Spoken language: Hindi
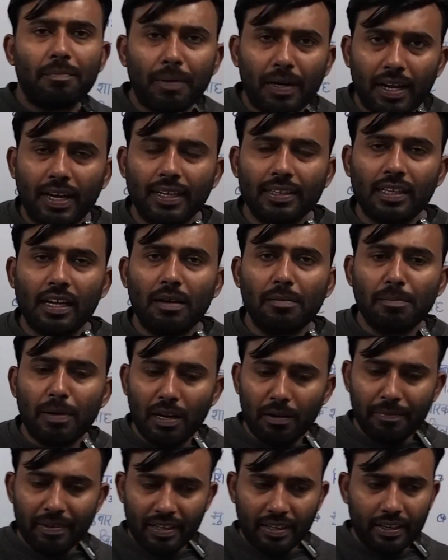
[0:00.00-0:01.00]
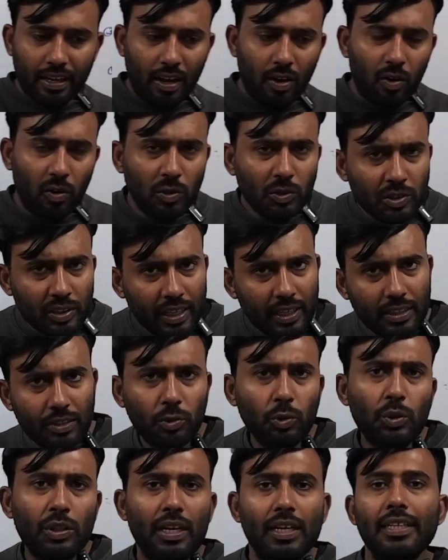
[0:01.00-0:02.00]
पढ़ा था बलबन और उसके
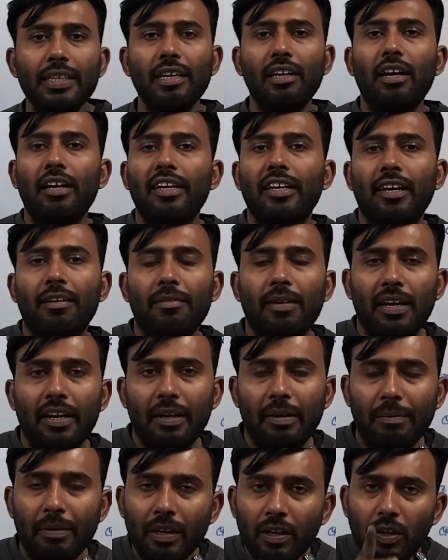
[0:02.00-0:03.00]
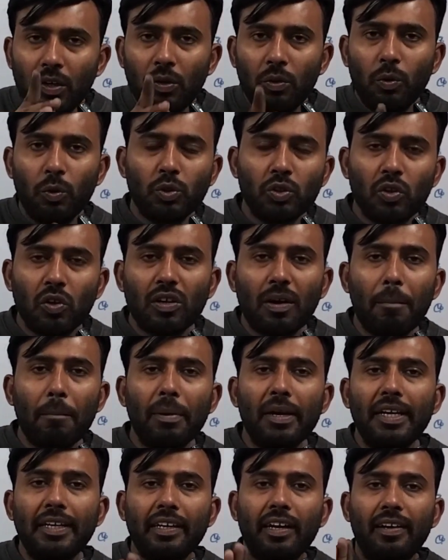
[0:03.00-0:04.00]
उत्तराधिकारी के बारे में उसको
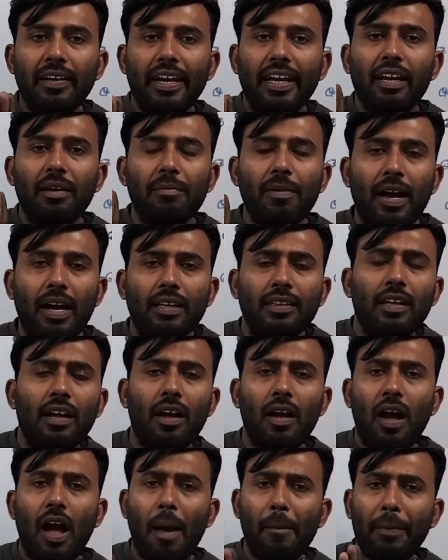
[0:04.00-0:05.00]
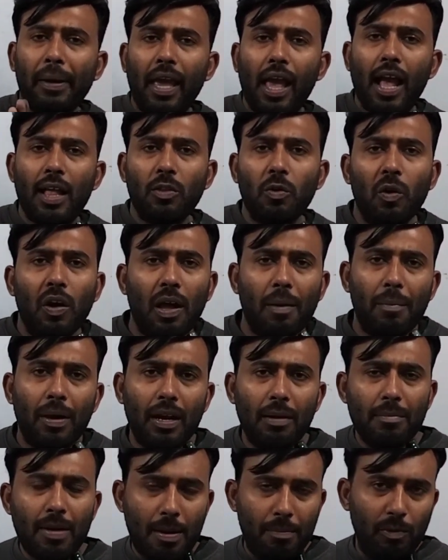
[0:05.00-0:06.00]
कंप्लीट करने के बाद आपके याद होगा
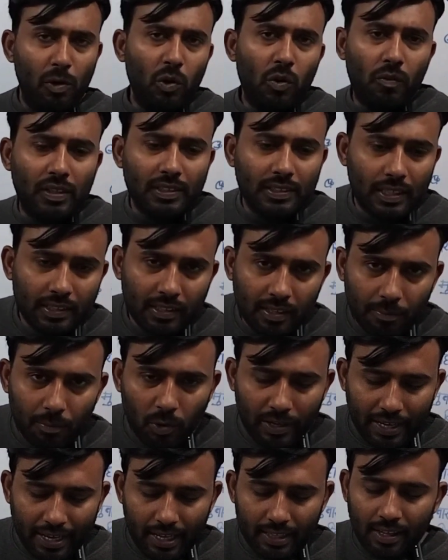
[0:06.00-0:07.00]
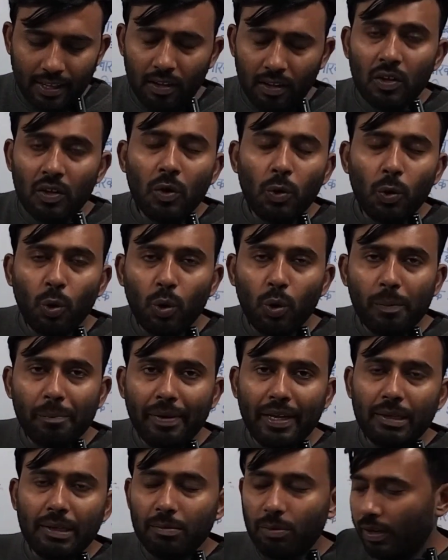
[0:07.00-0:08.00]
हमारा मामलुक वंश खत्म हो गया था और
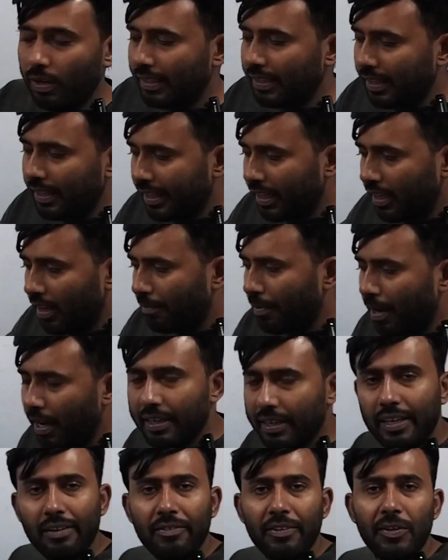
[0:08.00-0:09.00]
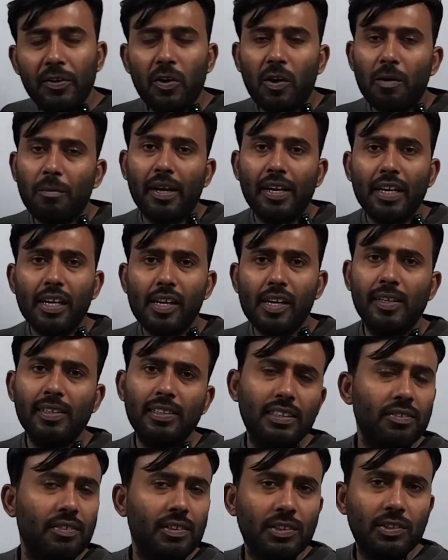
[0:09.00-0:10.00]
मैंने बोला था कि अब अगली वीडियो हमारी
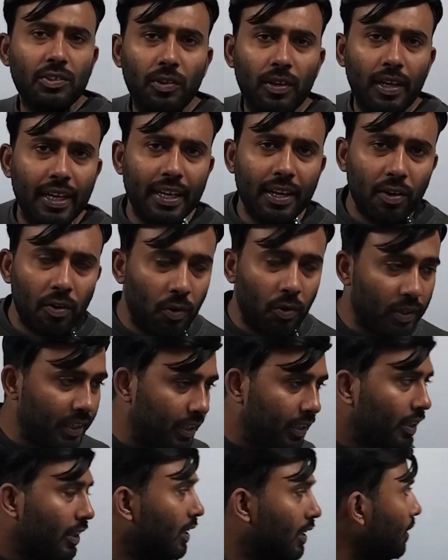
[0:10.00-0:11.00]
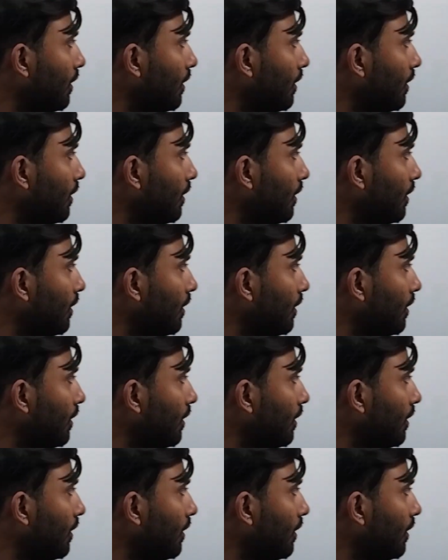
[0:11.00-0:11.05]
खिलजी वंश को लेके होगी